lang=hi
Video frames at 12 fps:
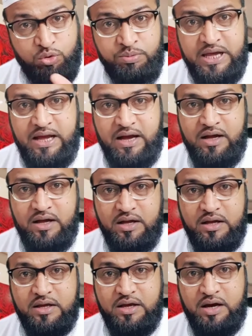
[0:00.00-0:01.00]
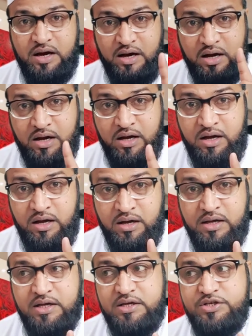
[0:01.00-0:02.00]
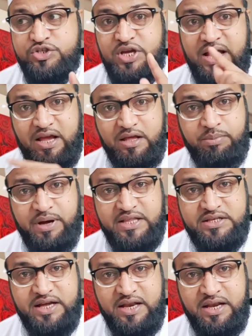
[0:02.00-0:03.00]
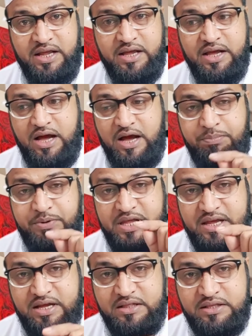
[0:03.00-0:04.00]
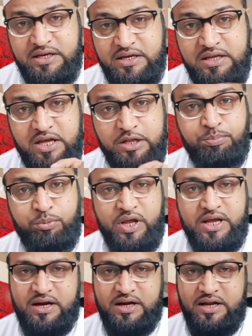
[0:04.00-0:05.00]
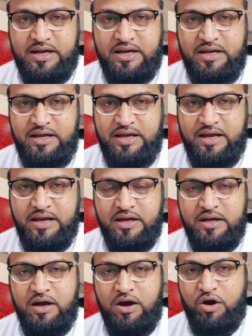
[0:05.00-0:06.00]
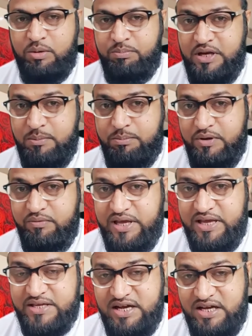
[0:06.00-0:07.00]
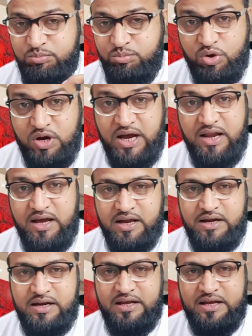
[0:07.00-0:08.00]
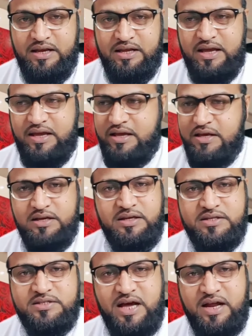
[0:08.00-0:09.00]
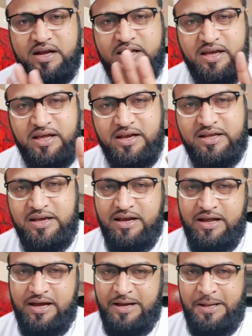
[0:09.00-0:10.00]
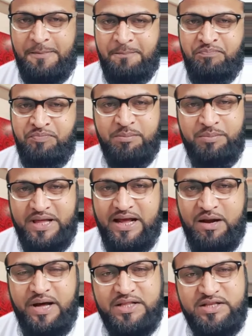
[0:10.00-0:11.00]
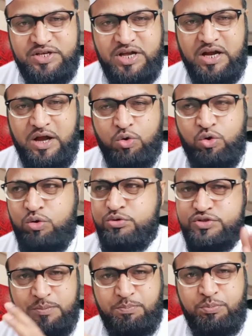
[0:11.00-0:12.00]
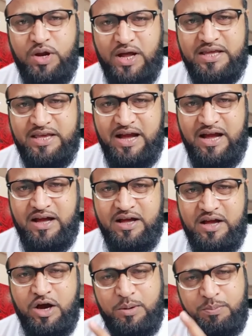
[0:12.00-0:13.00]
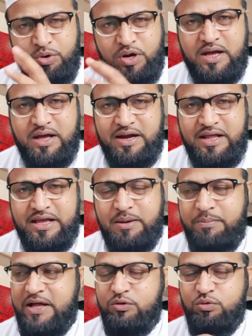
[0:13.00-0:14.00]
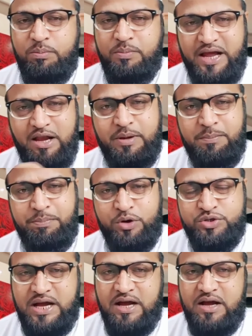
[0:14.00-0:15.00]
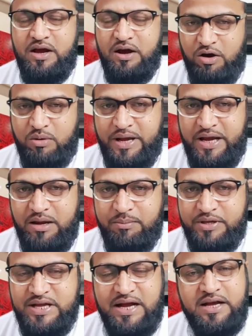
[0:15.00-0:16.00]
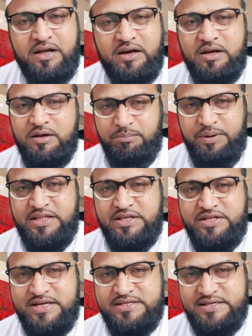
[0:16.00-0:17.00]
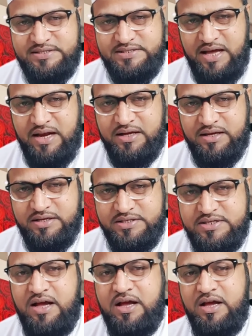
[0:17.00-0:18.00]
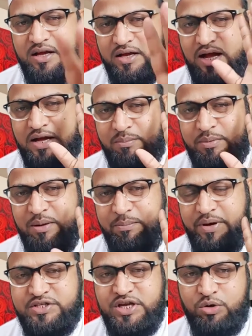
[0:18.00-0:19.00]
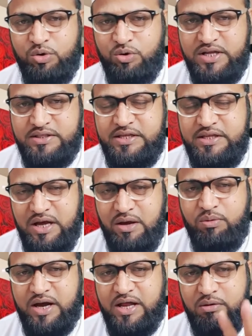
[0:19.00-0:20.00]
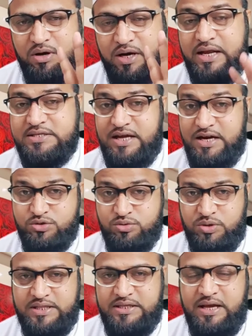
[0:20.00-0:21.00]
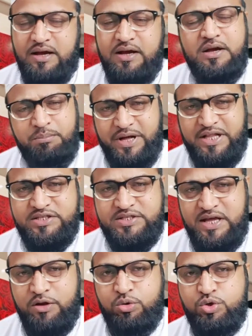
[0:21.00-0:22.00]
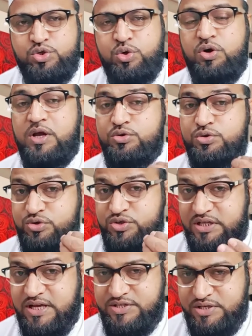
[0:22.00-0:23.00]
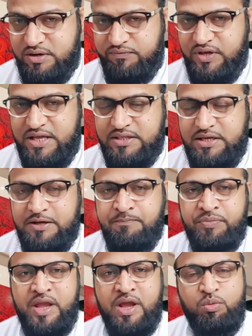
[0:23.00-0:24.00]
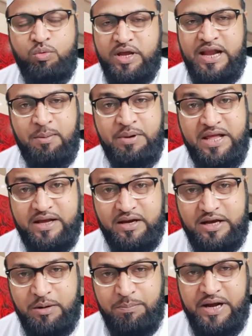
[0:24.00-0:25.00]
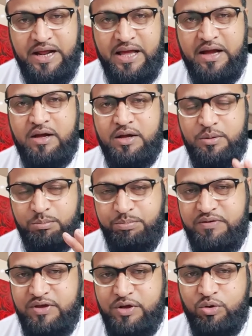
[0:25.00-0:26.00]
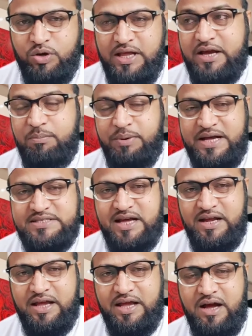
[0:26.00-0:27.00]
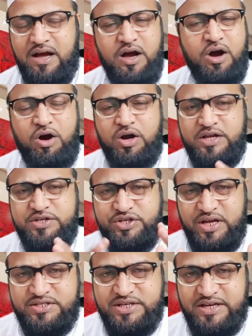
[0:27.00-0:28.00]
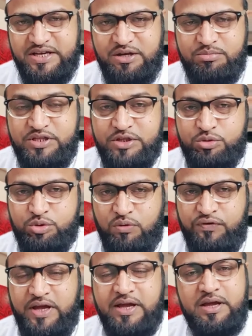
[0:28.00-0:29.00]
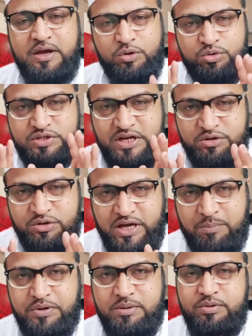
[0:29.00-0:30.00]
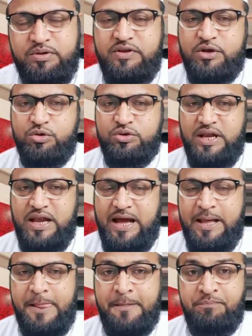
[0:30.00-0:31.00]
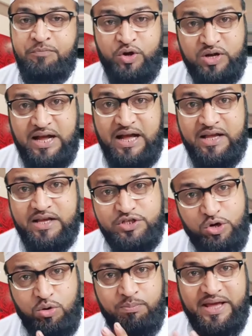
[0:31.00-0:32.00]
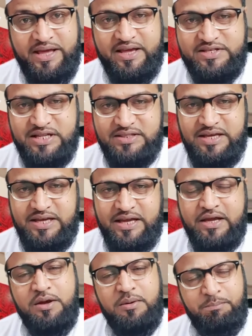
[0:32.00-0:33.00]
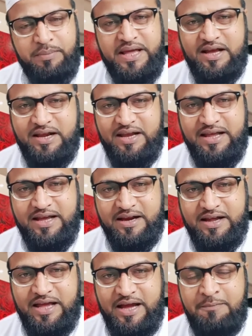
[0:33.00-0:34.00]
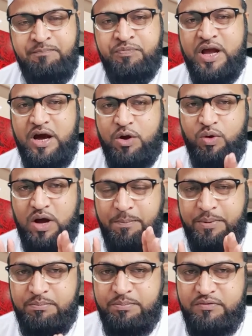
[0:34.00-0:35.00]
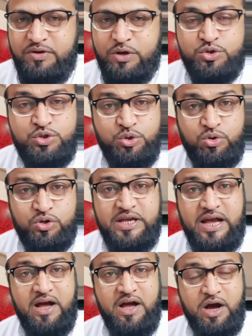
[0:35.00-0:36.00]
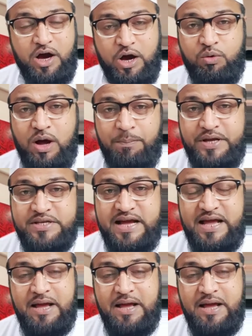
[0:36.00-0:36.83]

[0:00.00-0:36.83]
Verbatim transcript: गया कि हाँ शायद बादशाह ने अपनी गंदी नीयत पूरी करने के लिए और मेरी बीवी के साथ मुंह काला करने के लिए ये सारा खेल खेला है बहरहाल बादशाह का हुक्म उसने पूरा किया और पूरा करने के बाद वो महल में पहुंचा और महल में जाकर बादशाह से सारा किस्सा कहा कि मैंने बादशाह को ख़त दे दिया वगैरह वगैरह सारा सुना दिया बादशाह ने खुश होकर उसको चंद अशरफिया दी वो इनाम लेकर घर पर आया बीवी को लेकर बाजार गया और अच्छे अच्छे कीमती तोहफे उसने जो है अपने बीवी को दिलाए और कहा कि चलो मैके चलते हैं मैके लेकर गया और वहाँ पर बीवी को छोड़ दिया और वापस आया